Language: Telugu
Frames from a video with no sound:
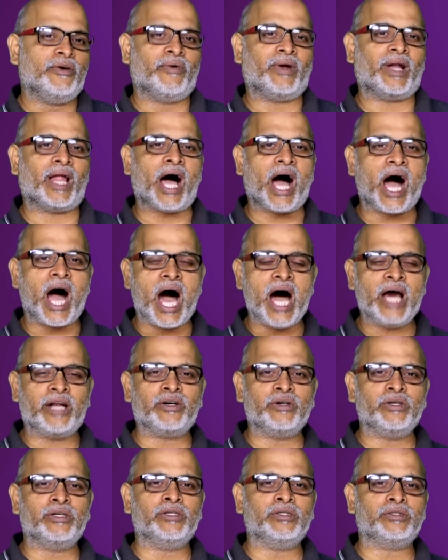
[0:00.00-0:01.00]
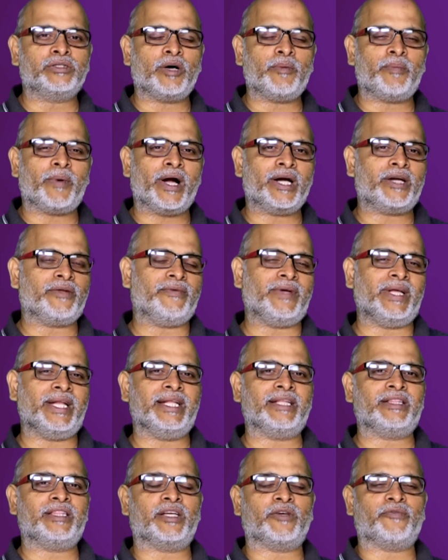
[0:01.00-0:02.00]
వీళ్ళ ఆరుగురుతో పాటు
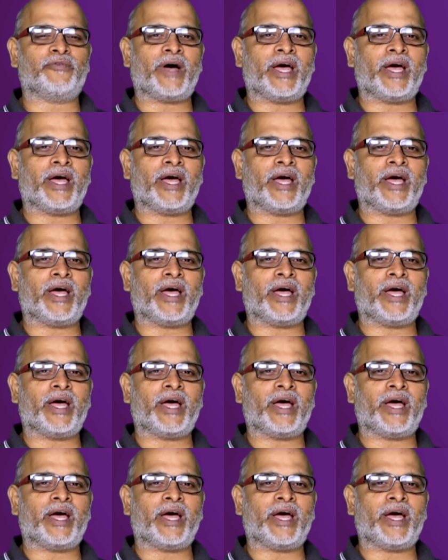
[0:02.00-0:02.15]
వీళ్ళిద్దరు